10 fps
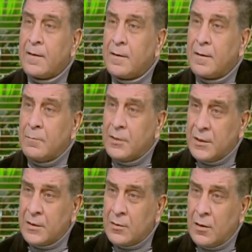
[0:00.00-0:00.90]

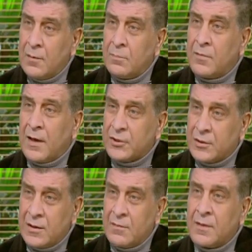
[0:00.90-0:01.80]
200 طالب في
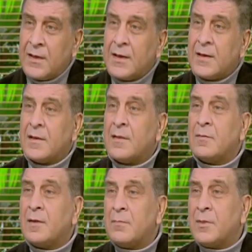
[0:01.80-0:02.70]
10000 جنيه
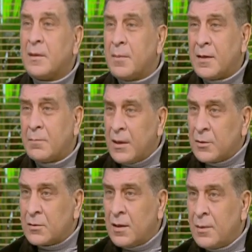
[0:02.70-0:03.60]
بتبقى لبعض
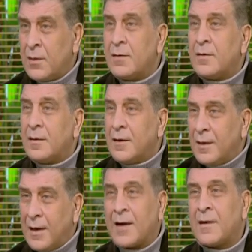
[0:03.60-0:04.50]
الطلبه
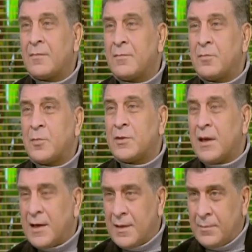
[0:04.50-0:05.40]
حاجه في منتهى
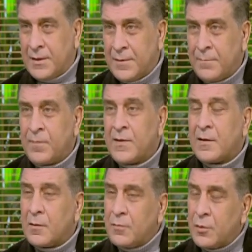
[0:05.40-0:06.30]
الاهميه
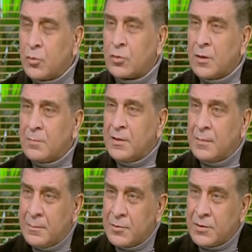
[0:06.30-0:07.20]
مم. في قدرات
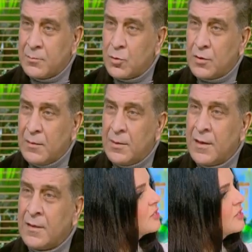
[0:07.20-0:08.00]
بتبقى مش طلبه ايه مدارس